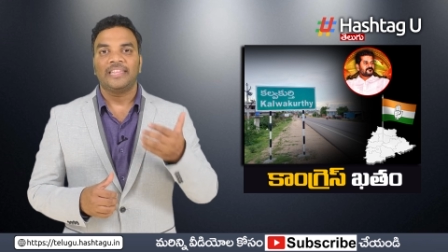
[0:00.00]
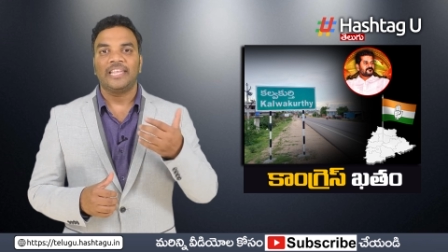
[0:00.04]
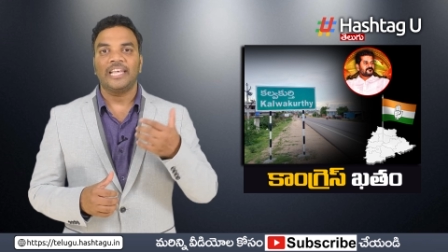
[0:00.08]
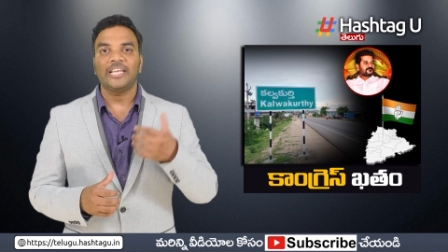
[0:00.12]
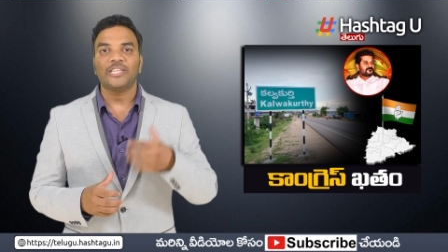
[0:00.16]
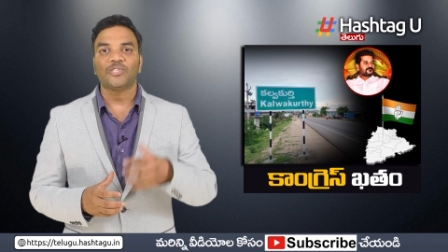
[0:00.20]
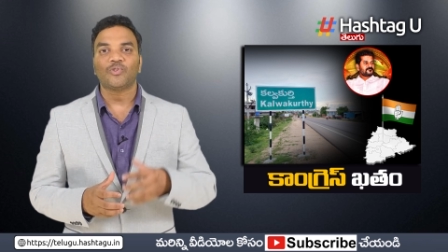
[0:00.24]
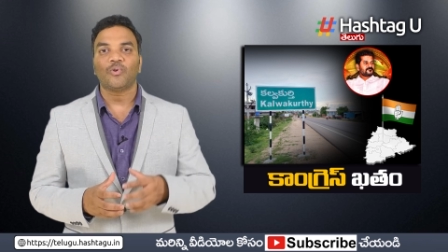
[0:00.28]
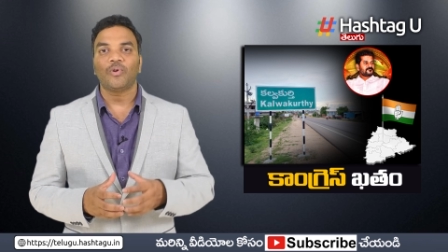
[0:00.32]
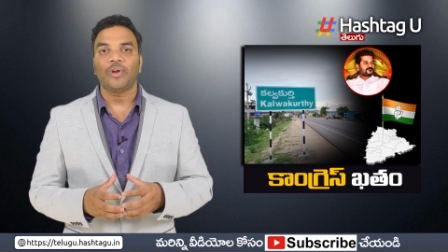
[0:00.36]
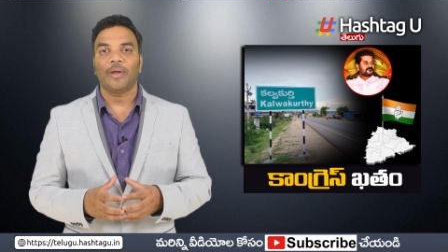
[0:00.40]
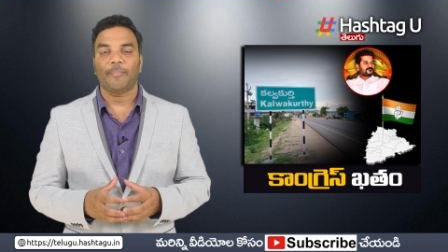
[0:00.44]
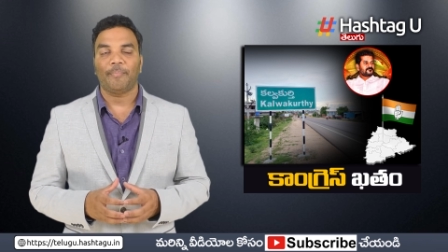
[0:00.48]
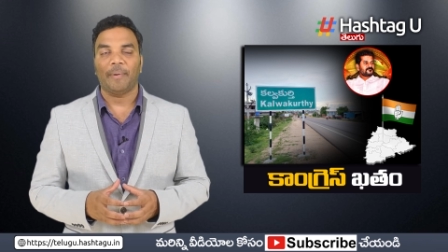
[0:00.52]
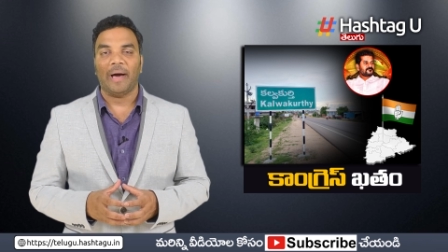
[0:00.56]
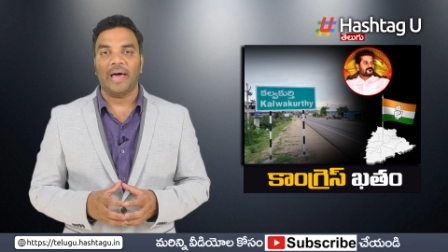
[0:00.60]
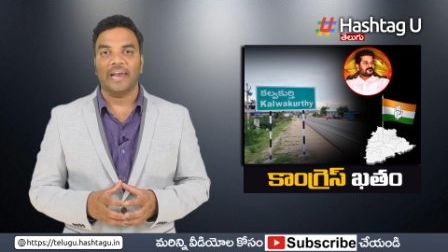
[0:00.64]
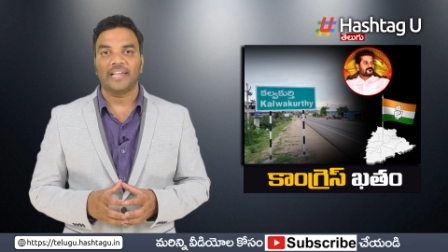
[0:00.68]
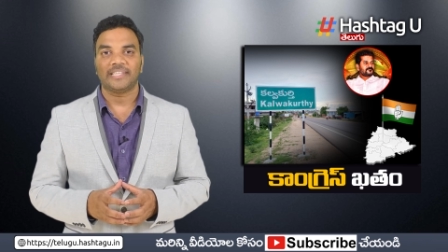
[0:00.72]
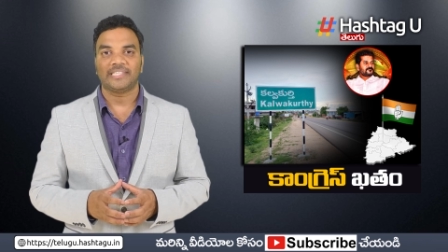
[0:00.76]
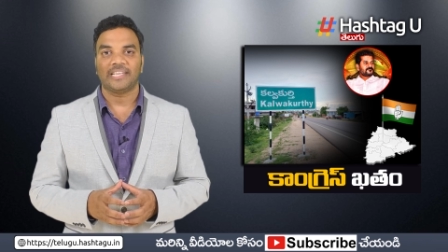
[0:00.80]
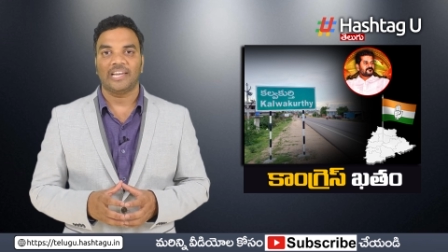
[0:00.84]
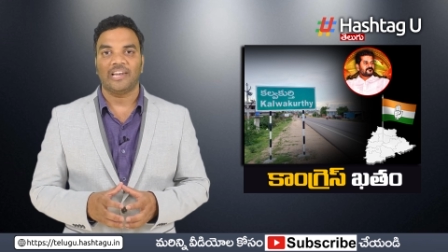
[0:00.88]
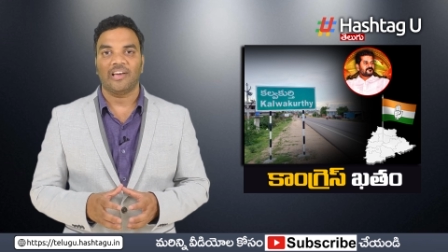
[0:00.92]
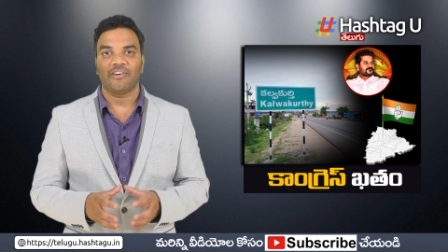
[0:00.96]
తీసుకున్న
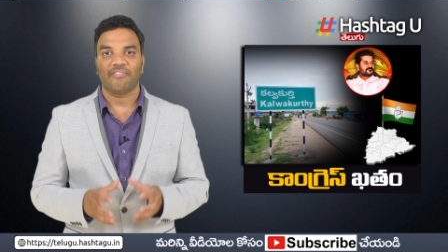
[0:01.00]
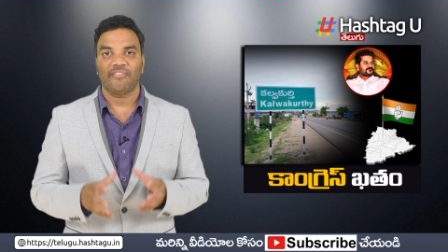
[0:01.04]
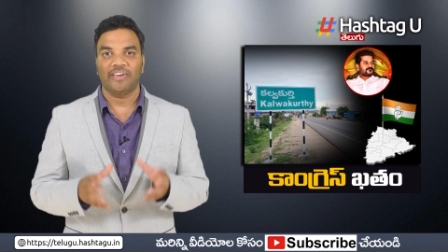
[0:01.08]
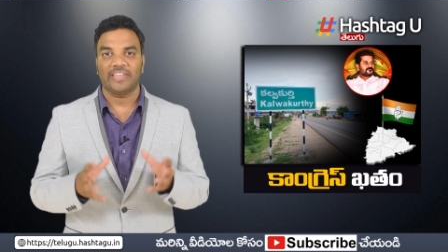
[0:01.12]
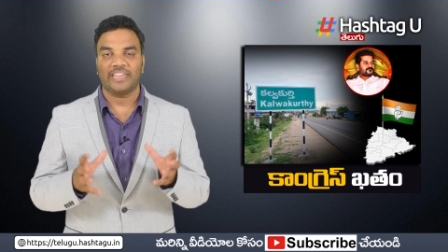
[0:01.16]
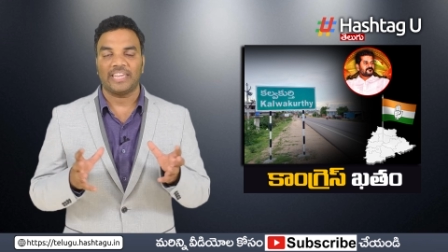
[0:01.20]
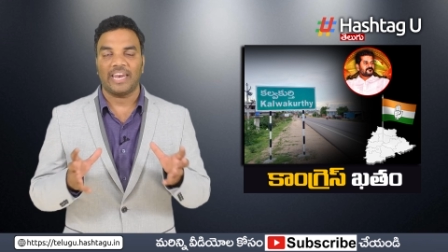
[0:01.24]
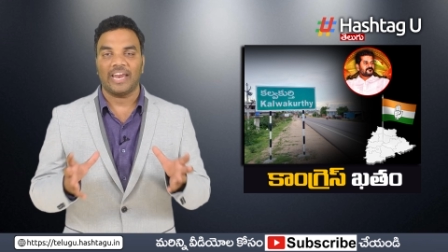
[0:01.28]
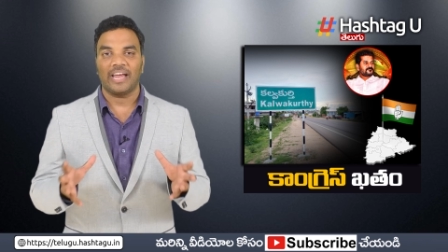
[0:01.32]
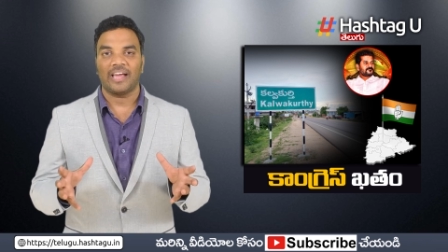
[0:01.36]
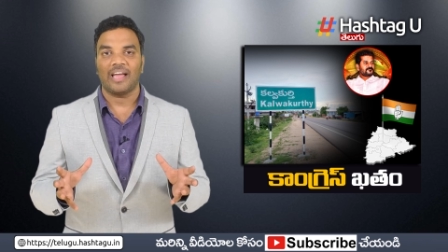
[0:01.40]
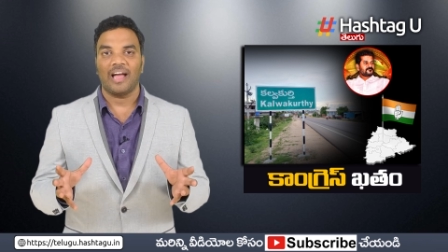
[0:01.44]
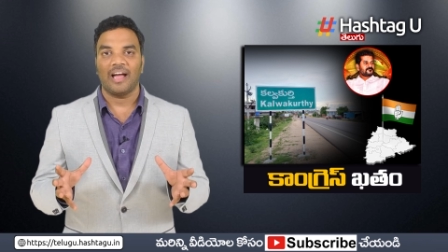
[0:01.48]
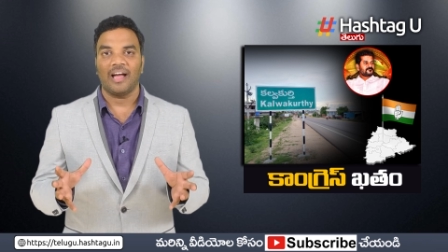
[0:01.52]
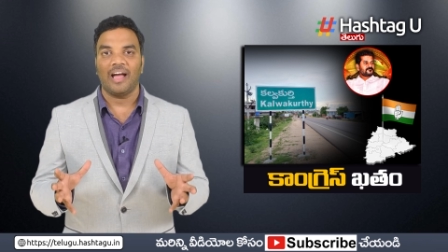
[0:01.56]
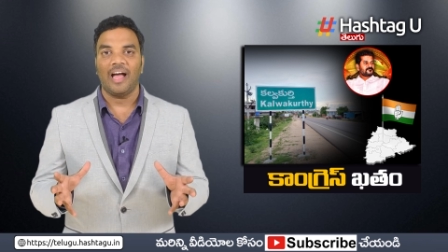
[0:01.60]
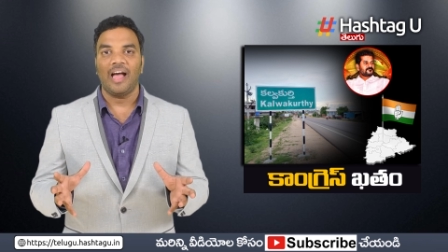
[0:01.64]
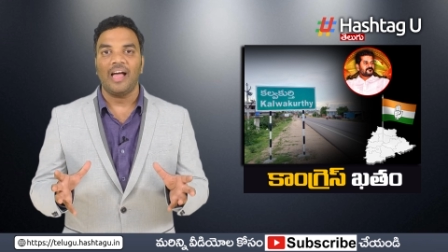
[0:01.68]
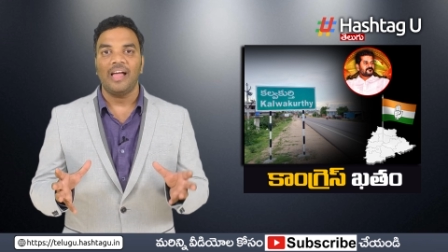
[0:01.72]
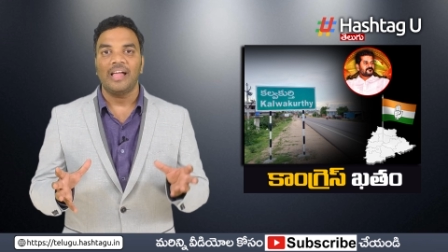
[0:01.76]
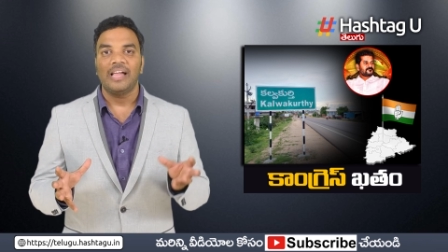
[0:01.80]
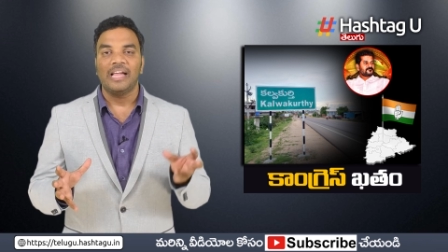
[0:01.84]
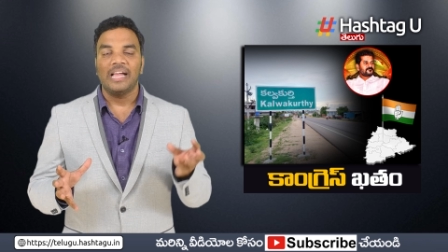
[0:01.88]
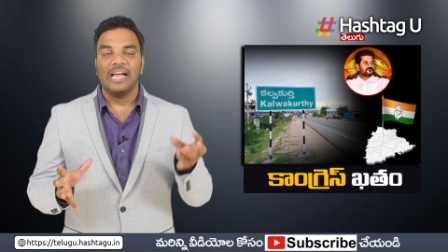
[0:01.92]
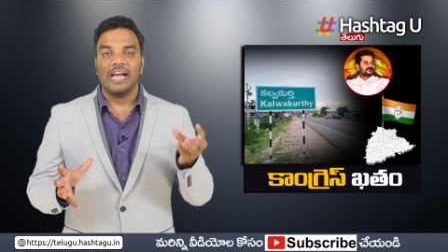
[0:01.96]
పాలసీలకు వ్యతిరేకంగా